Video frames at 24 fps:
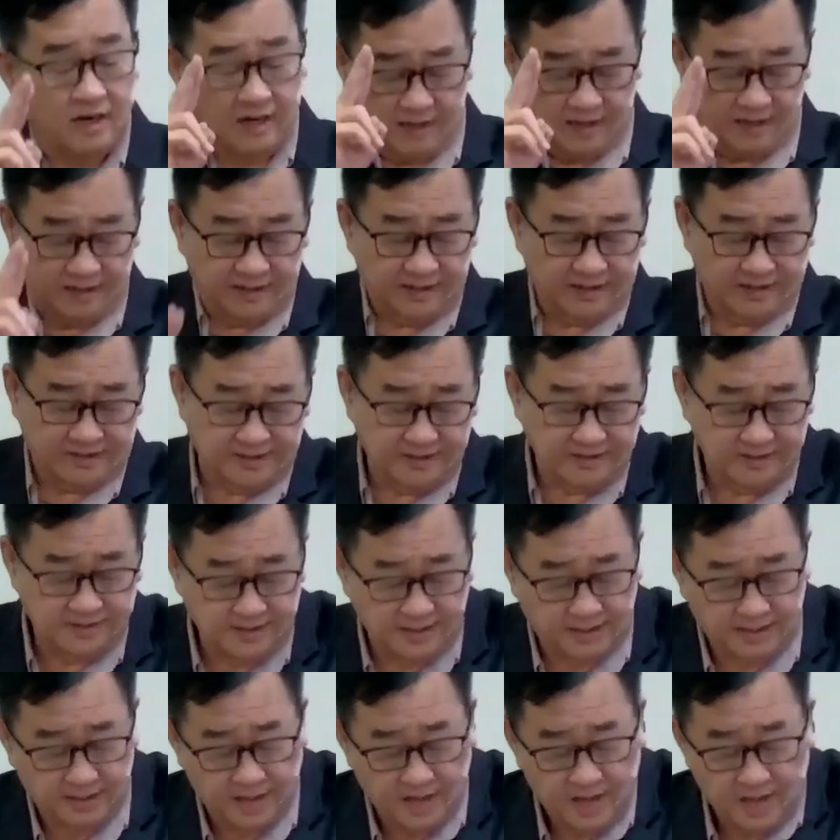人的信
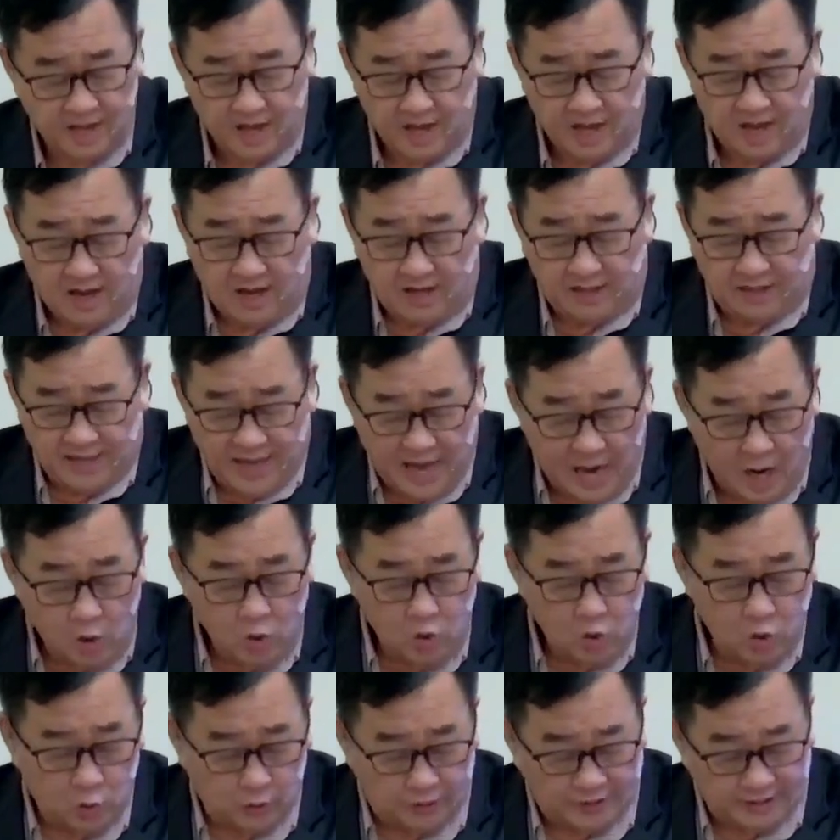心，雅
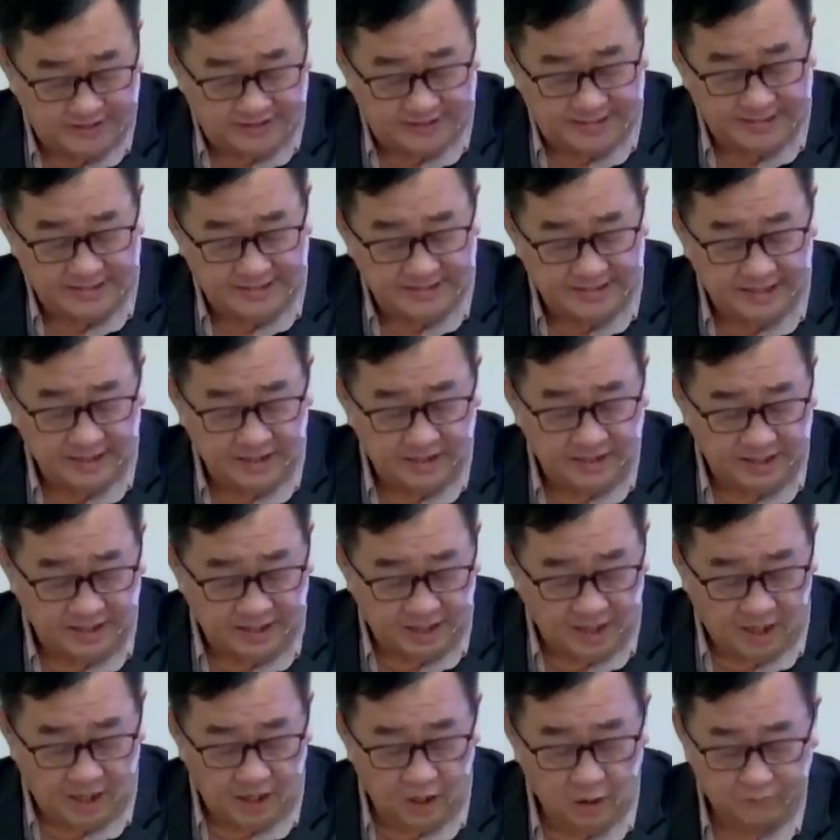鲁的信心，女
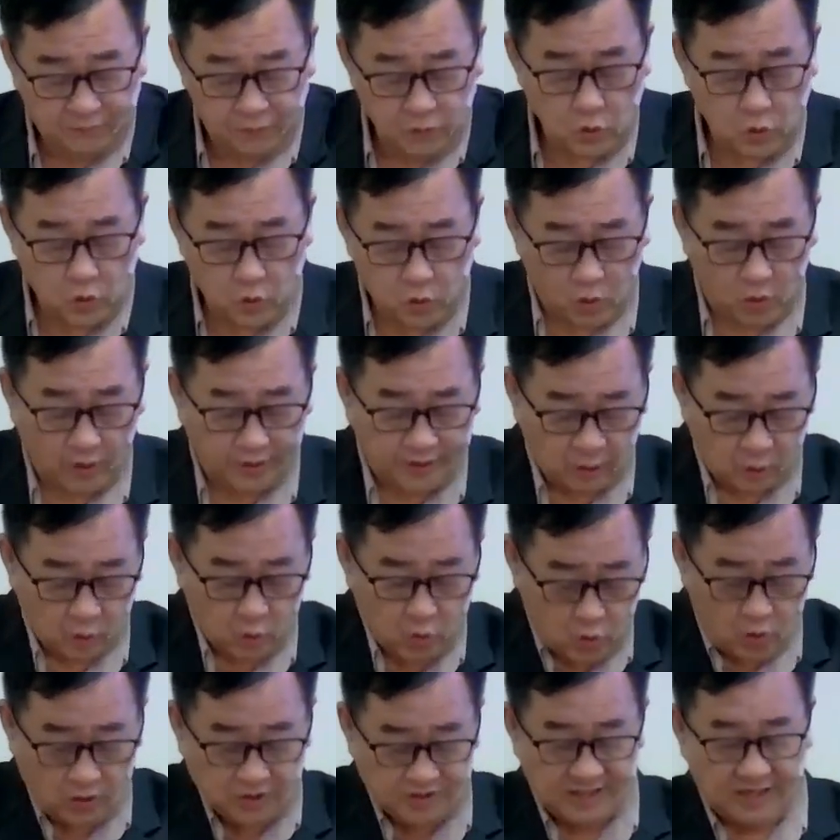儿复活的
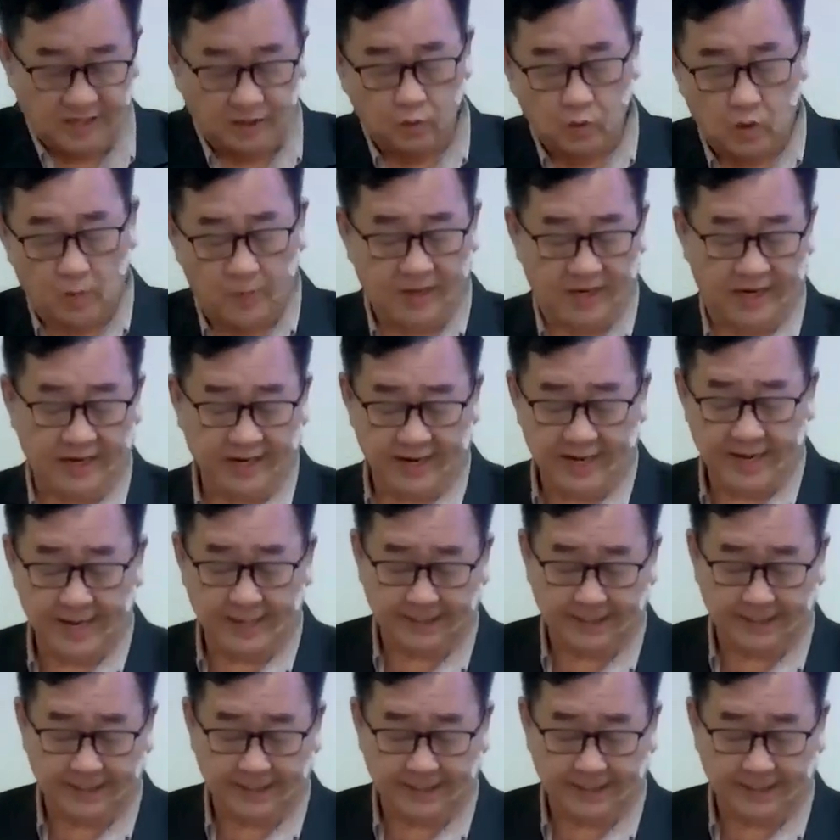过程，我们来看